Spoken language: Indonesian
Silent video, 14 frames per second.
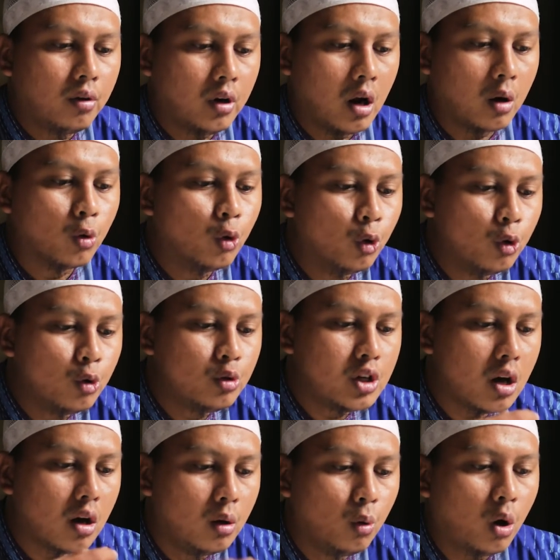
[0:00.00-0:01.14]
Nakulu
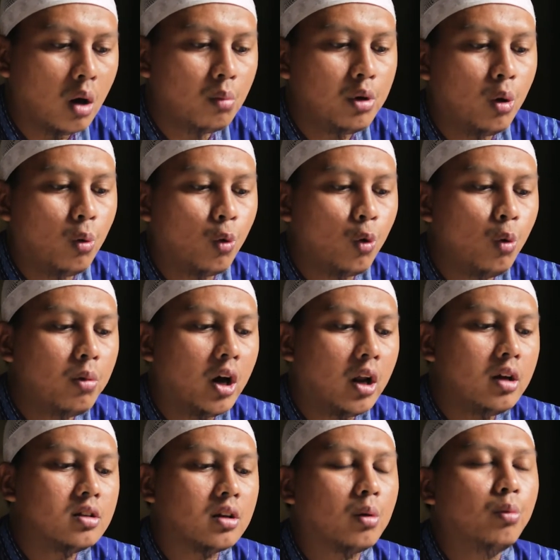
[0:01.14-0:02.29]
jahluka bil uqubah
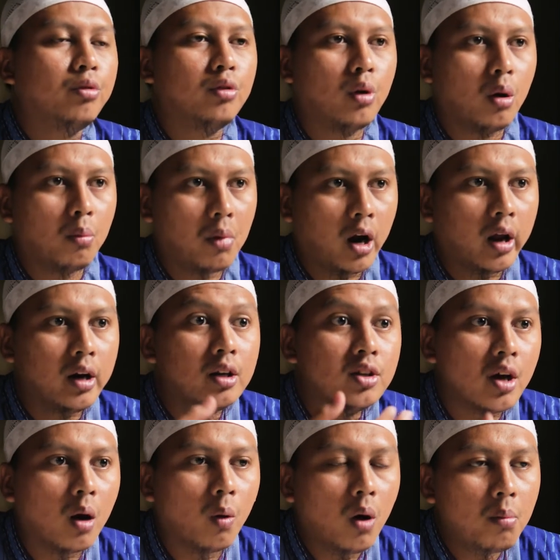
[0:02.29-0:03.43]
laisa uzron. Maka
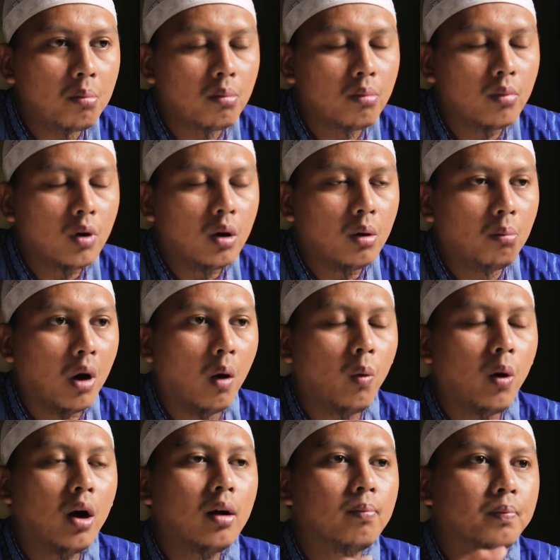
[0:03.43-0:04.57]
dijawab
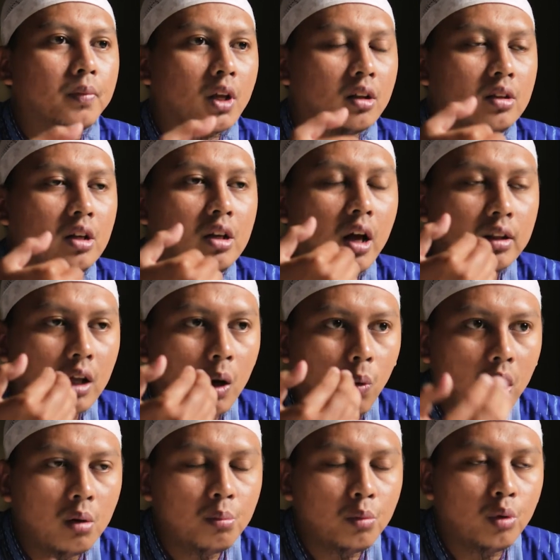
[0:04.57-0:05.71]
bahwa
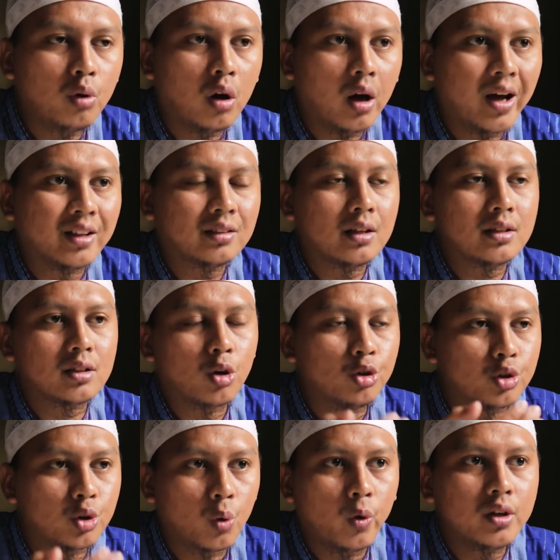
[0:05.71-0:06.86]
ketidaktahuanmu atas
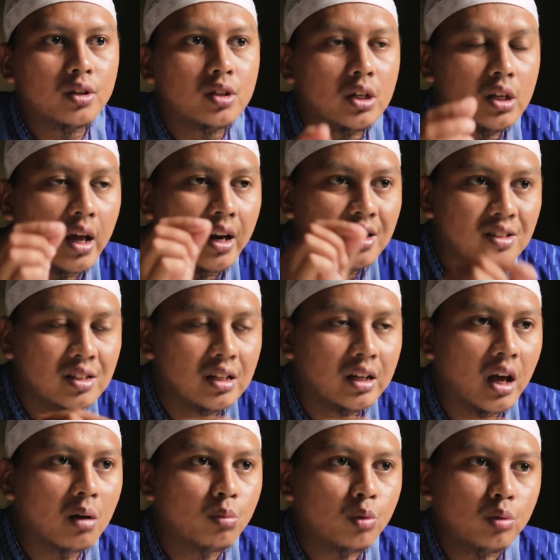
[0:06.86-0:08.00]
konsekuensi dari
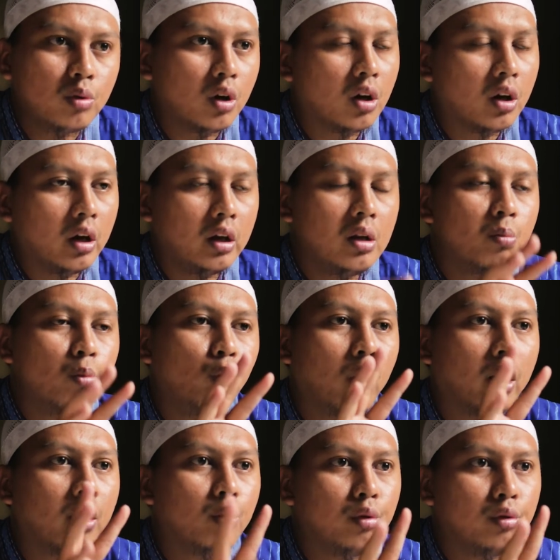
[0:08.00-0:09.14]
zinamu ini
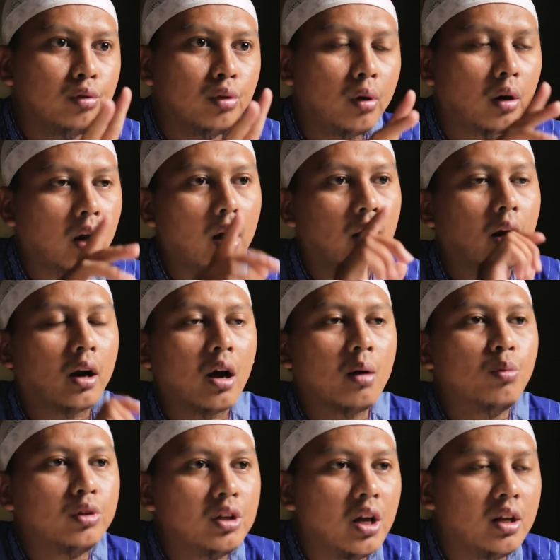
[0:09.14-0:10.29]
bukan uzur agar
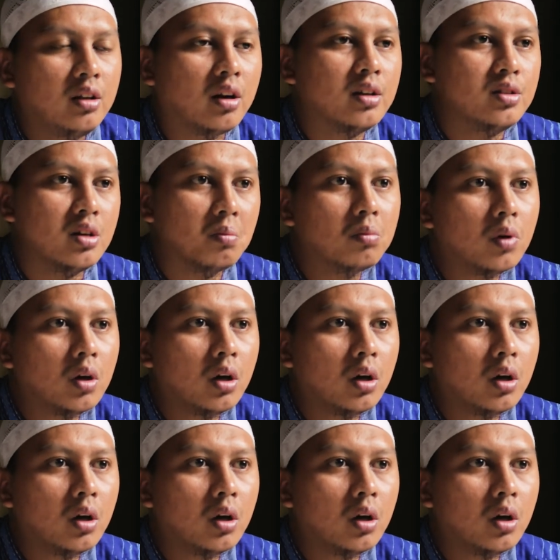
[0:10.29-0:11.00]
kamu tidak dirajam.